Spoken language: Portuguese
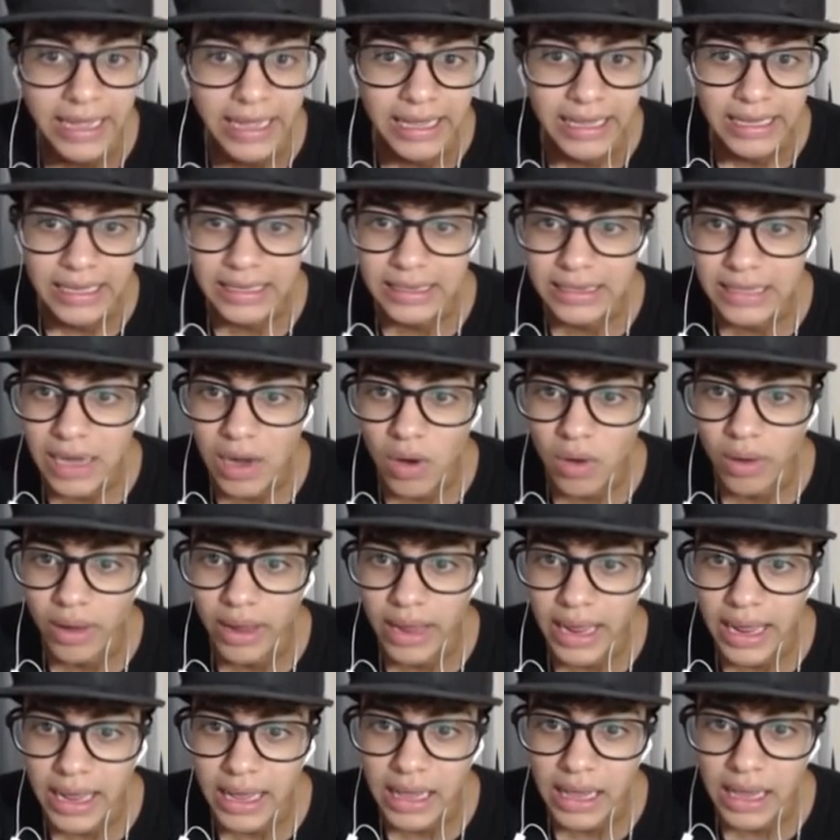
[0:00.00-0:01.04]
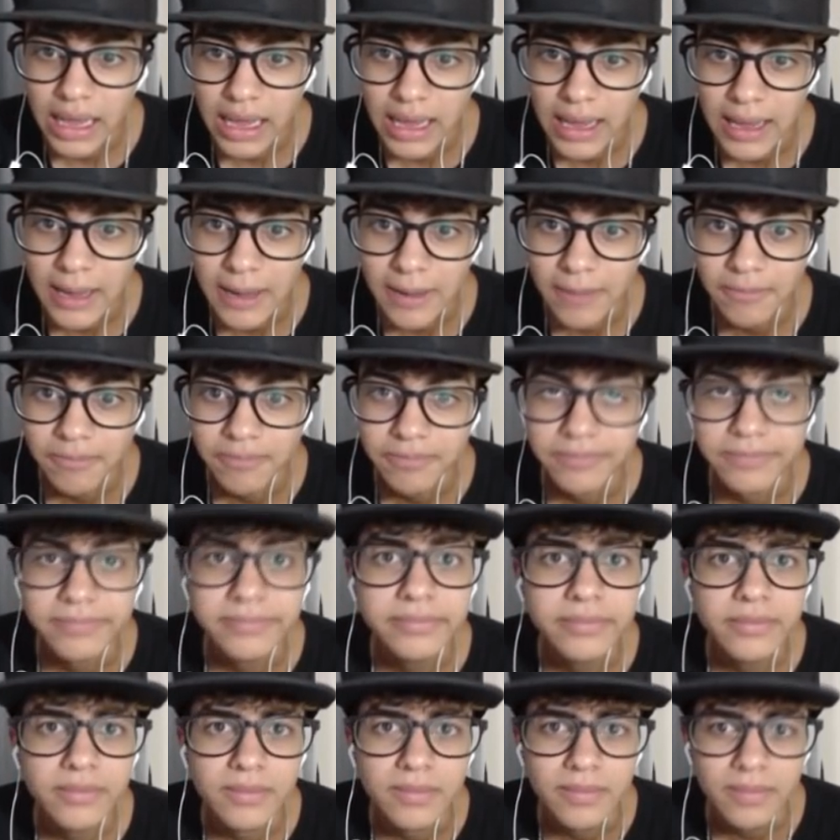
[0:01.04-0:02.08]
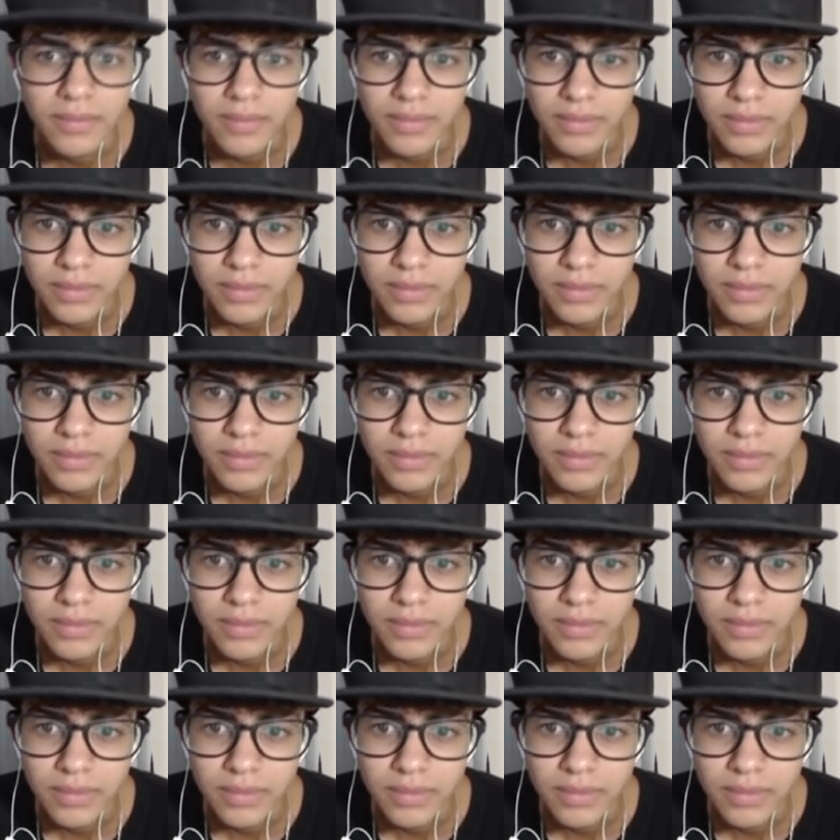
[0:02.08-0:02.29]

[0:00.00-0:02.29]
Então, é... Mas, amor... Hum.